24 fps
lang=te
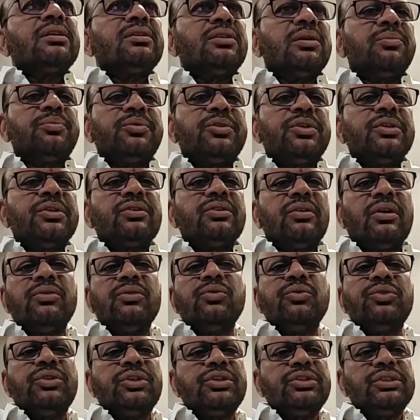తప్పు చేసిన
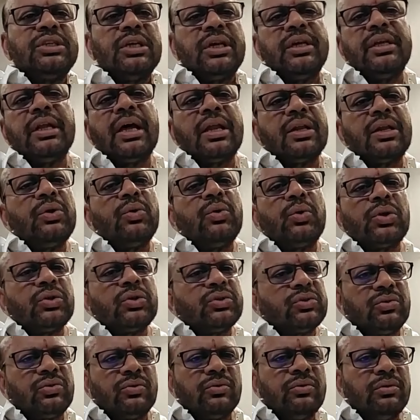వాళ్ళు ఉద్దించి ఆయన అనే
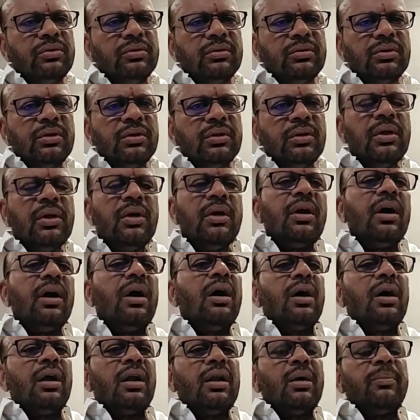ఉండొచ్చు
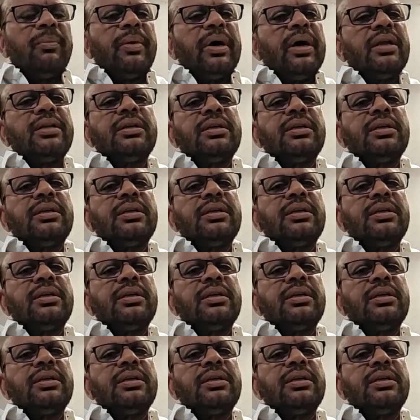వాళ్ళ పార్టీ